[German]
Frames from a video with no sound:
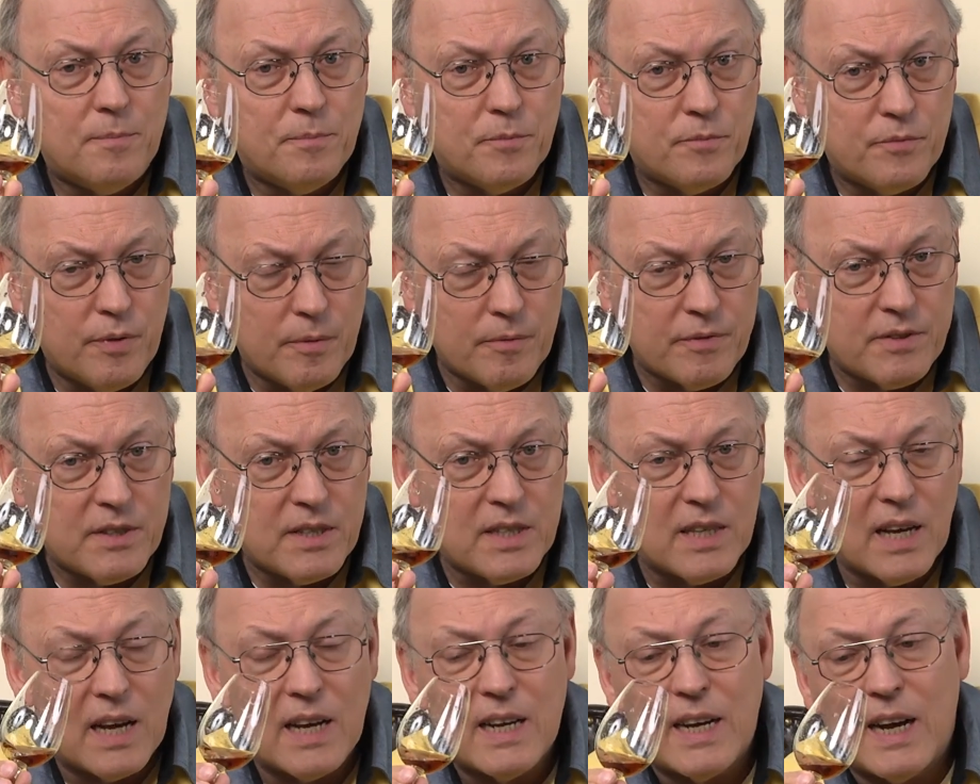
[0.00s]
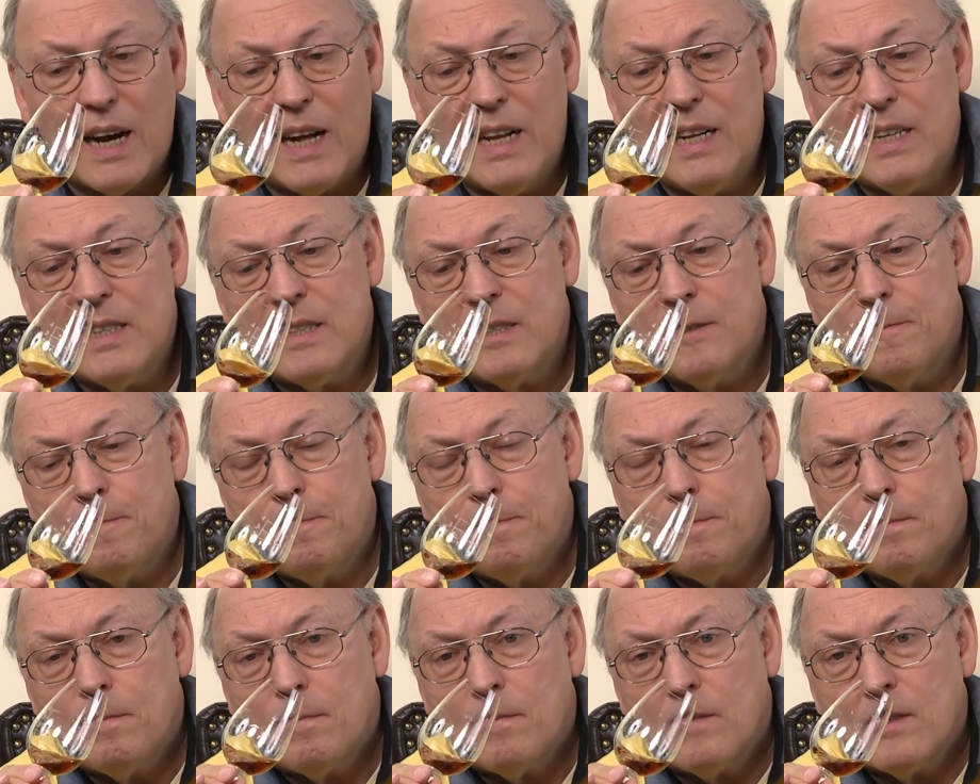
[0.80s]
50 Jahre alt,
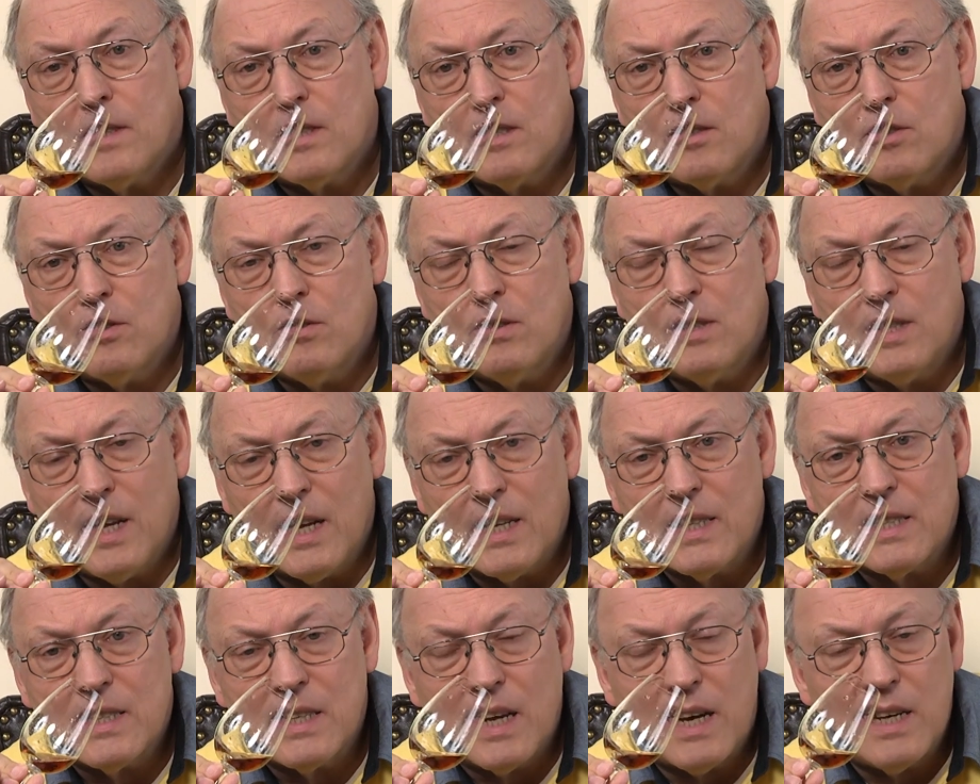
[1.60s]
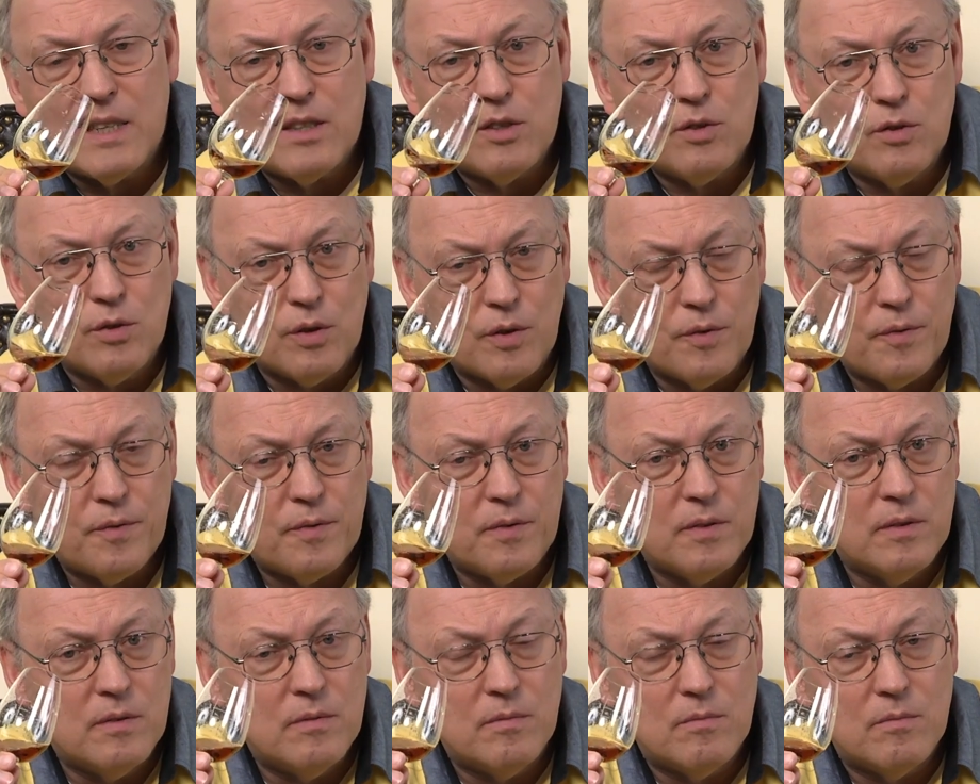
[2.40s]
zu der Zeit
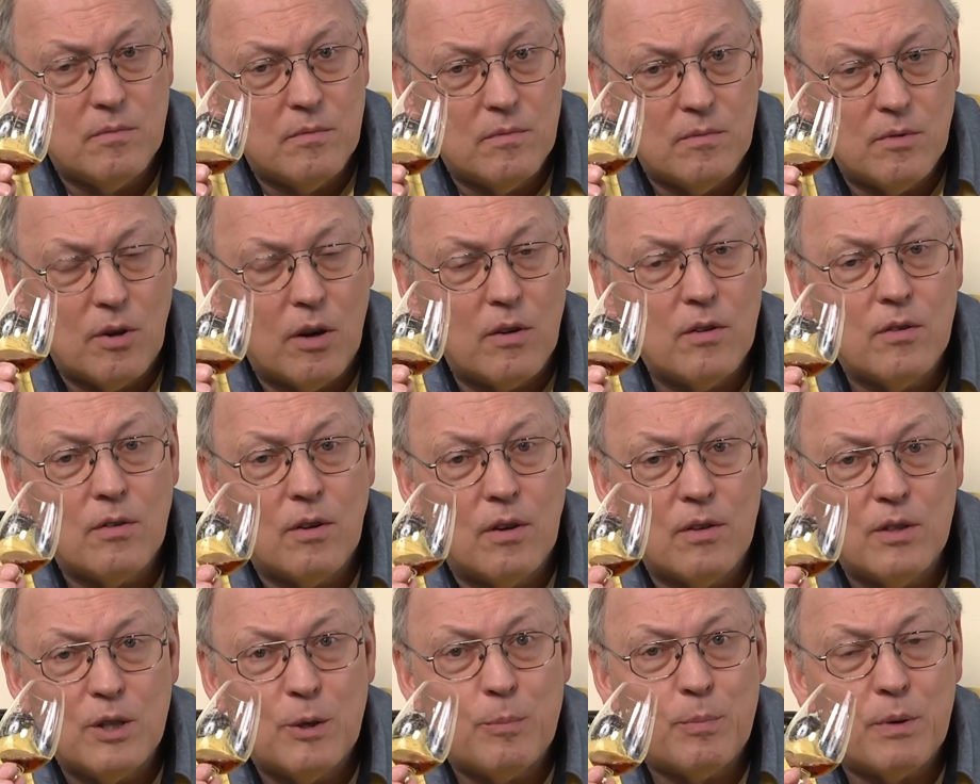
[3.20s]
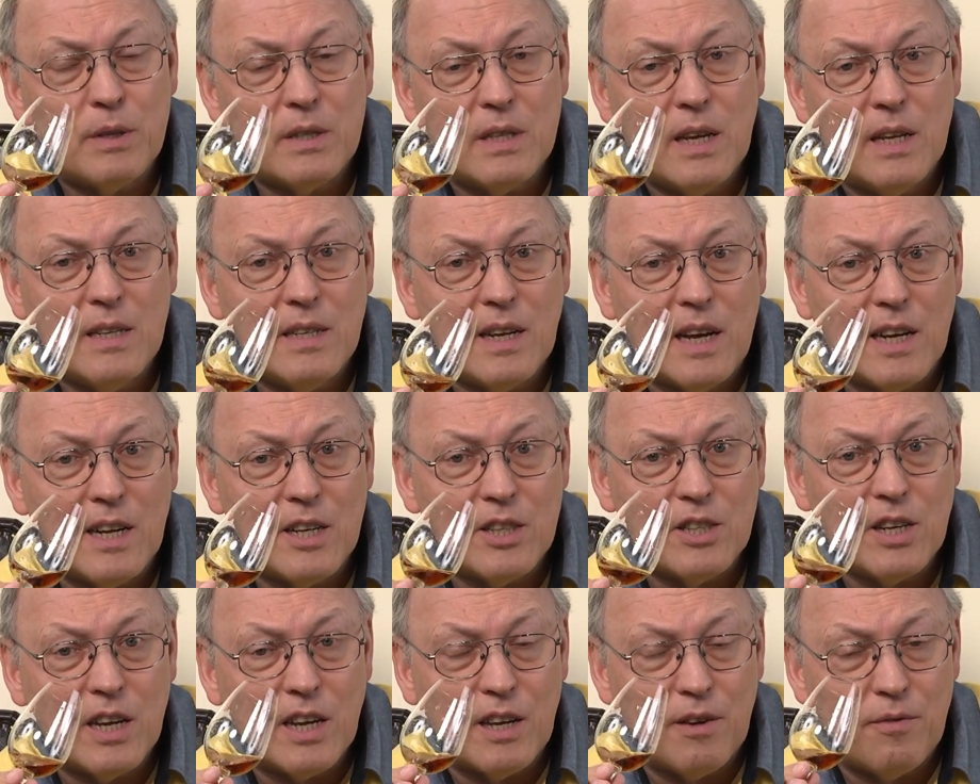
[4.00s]
dürften 99 Prozent aller
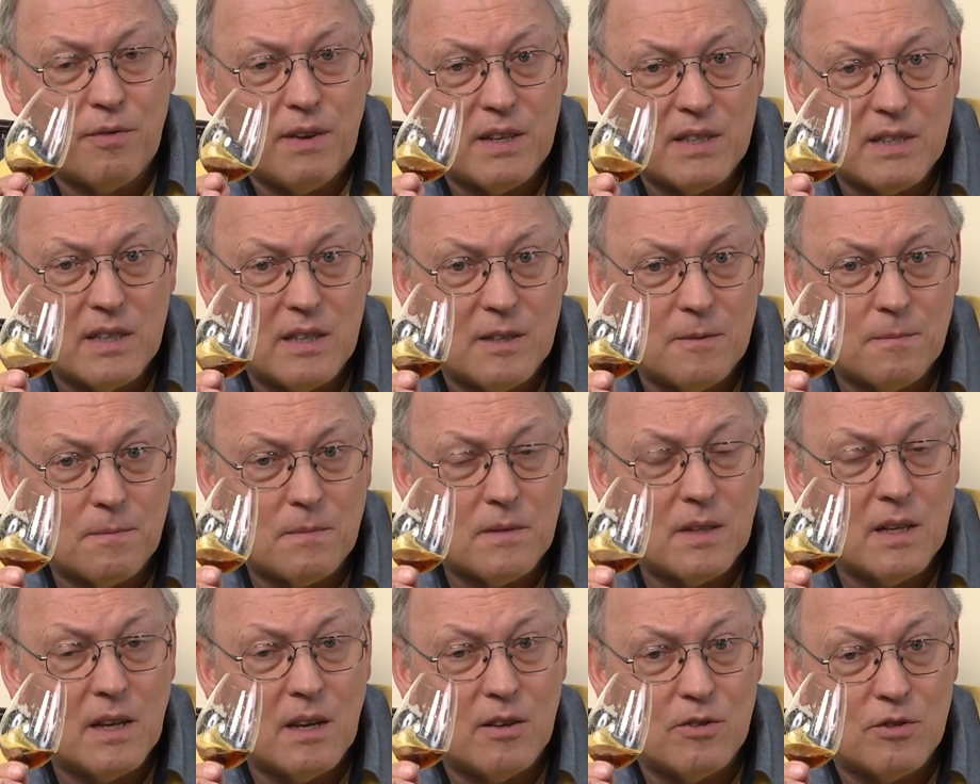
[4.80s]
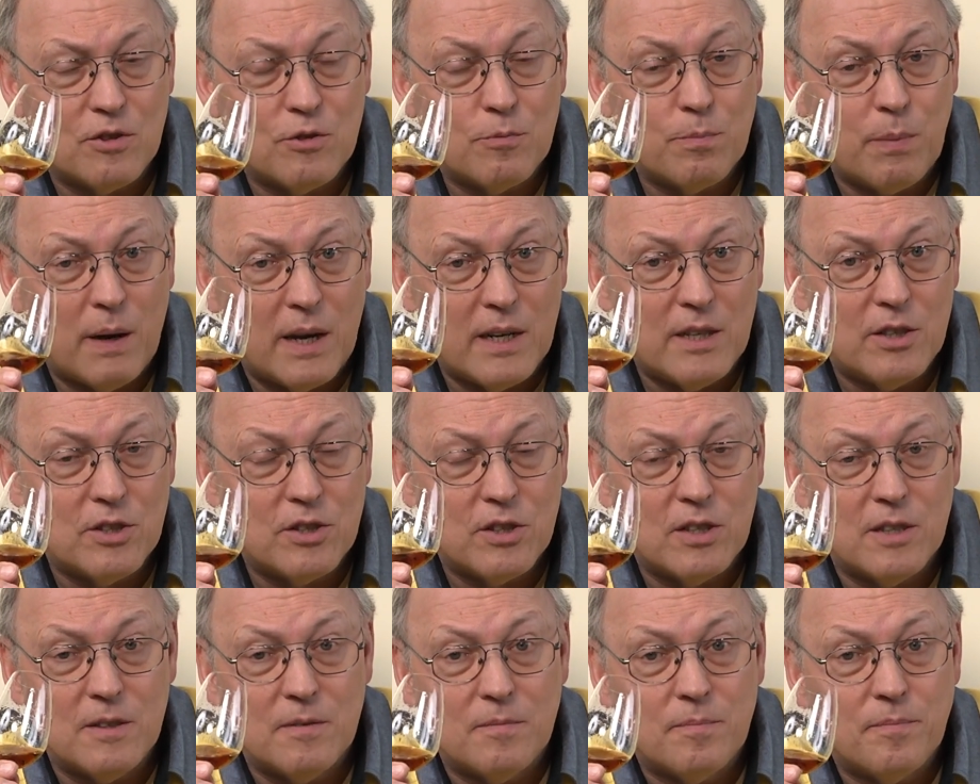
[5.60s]
Sherryfässer aus
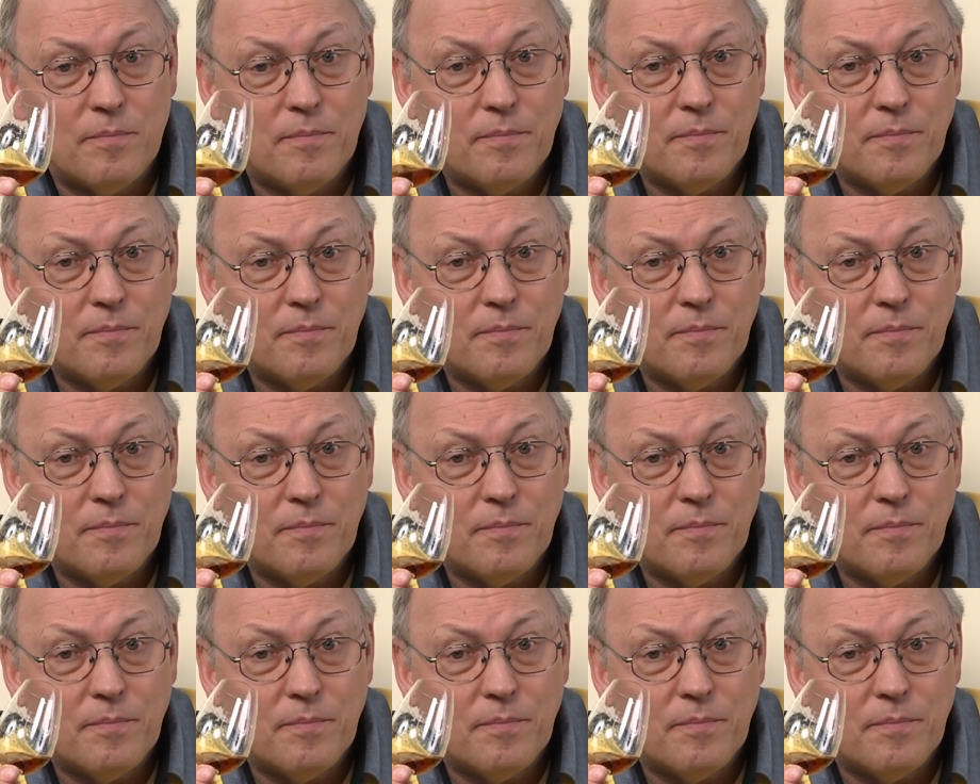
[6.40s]
spanischer